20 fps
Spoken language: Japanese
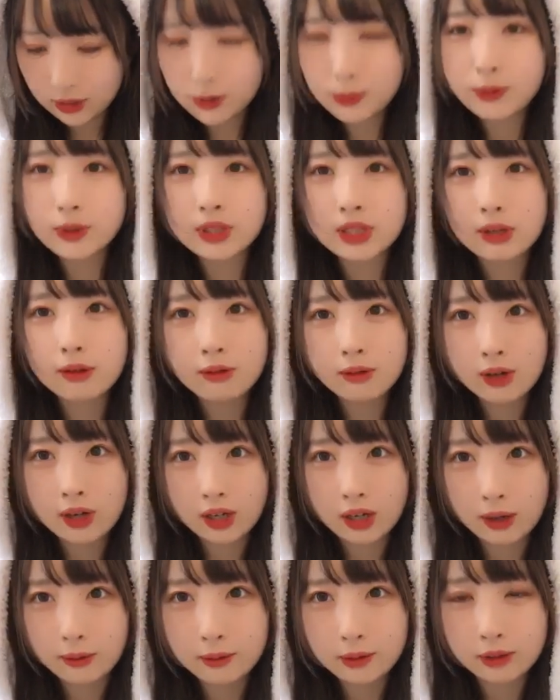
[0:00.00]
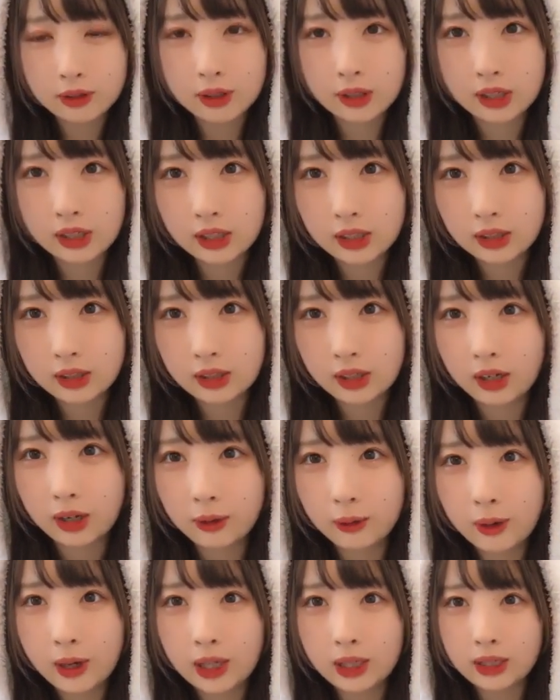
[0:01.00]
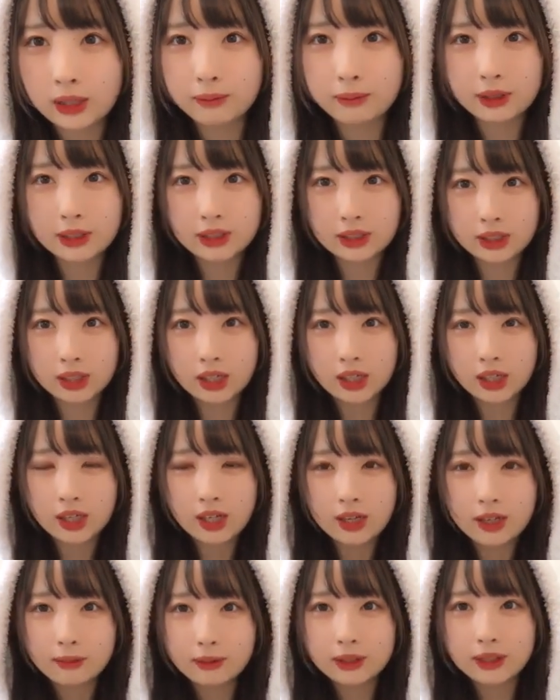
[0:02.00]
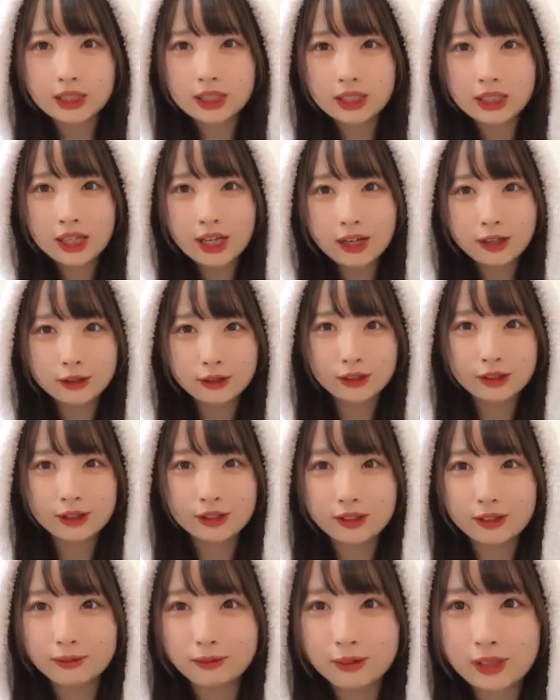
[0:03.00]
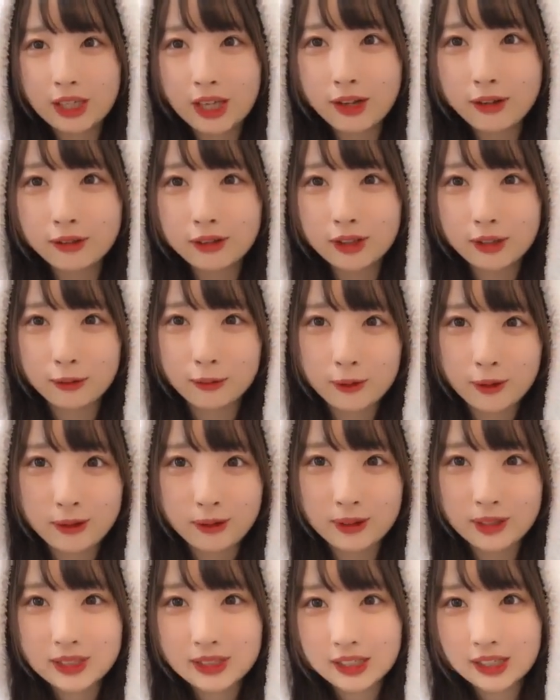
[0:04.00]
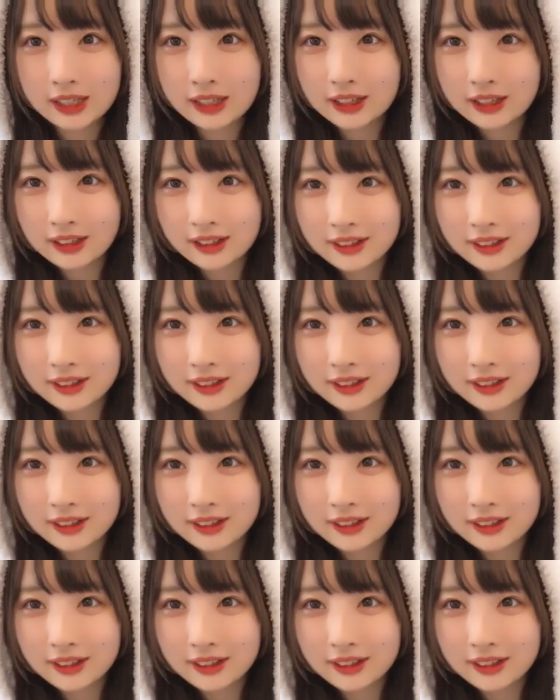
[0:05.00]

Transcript: ゆずぽさんは髪の毛切って可愛いめっちゃめっちゃ似合う似合うって思いました